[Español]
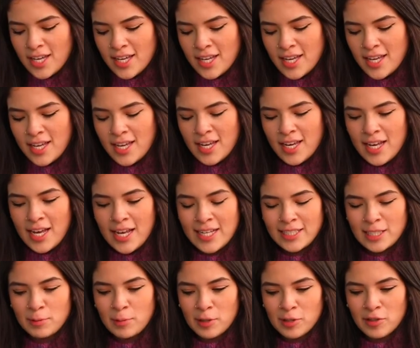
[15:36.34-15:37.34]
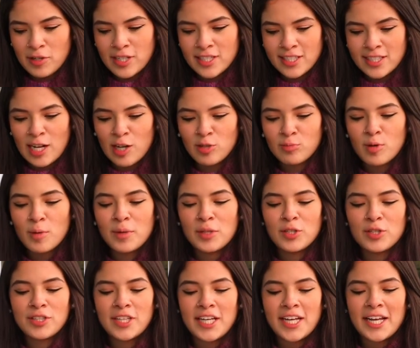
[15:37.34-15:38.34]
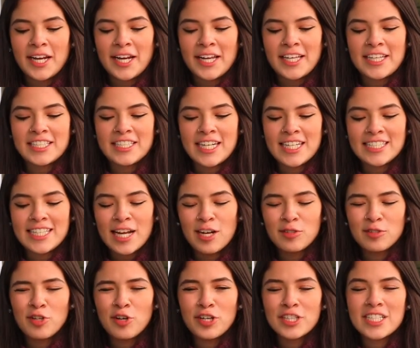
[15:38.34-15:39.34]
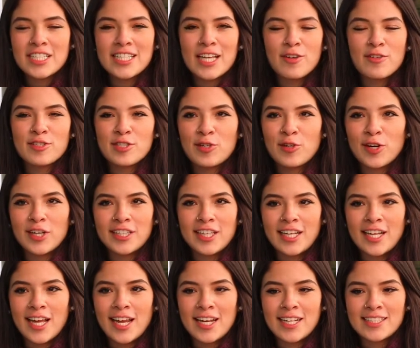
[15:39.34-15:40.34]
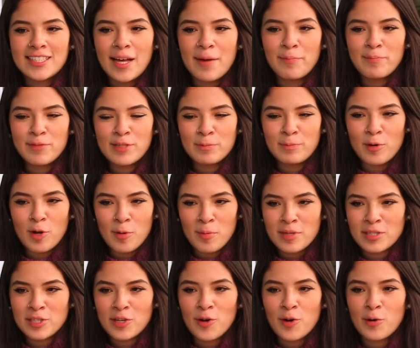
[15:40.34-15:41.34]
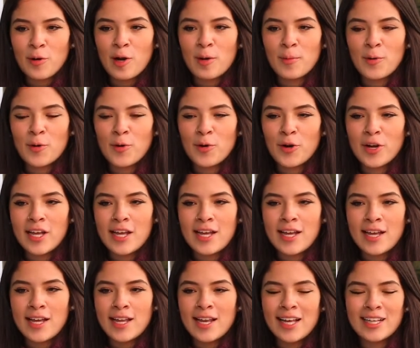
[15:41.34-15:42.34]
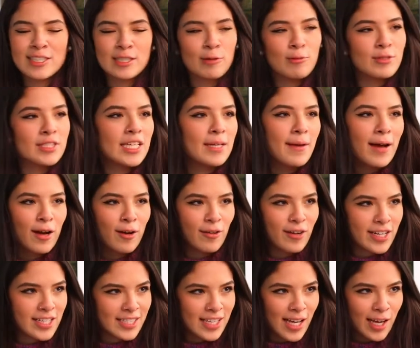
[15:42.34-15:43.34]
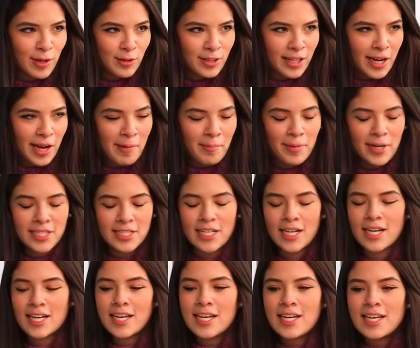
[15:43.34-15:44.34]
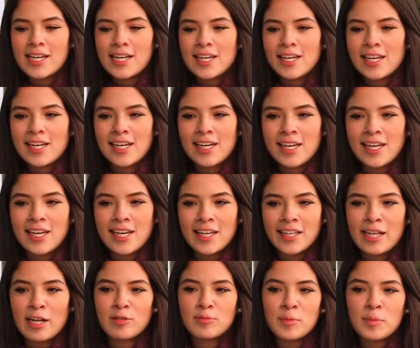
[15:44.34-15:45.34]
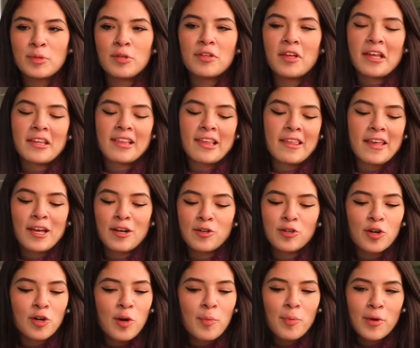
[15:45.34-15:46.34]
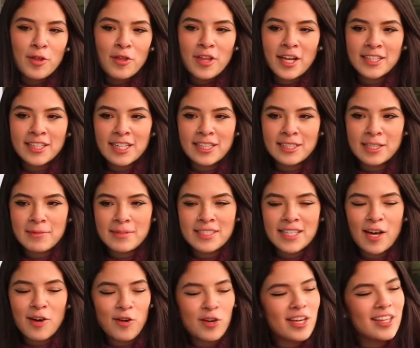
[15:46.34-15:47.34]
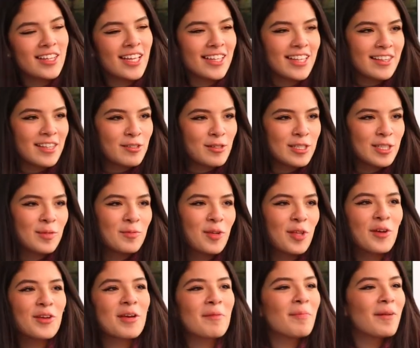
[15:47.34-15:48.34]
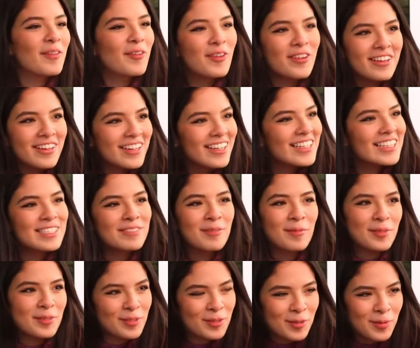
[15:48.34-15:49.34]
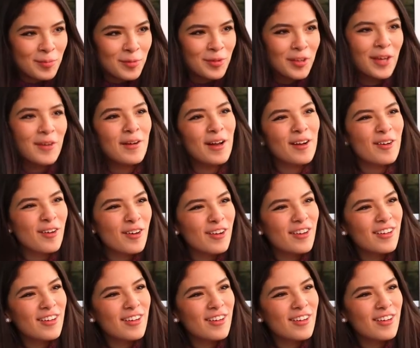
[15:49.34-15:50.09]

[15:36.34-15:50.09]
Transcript: y estas personas en algún momento te rechazaron, no rechazaron, sino que tenían esta pues, prohibición o a lo mejor y la exclusiva con esta otra empresa, eh, que en algún momento te dijeron, no, no puedo darte la entrevista, hoy en día te han dicho así como de, oye, perdón, en ese momento no pude pues No,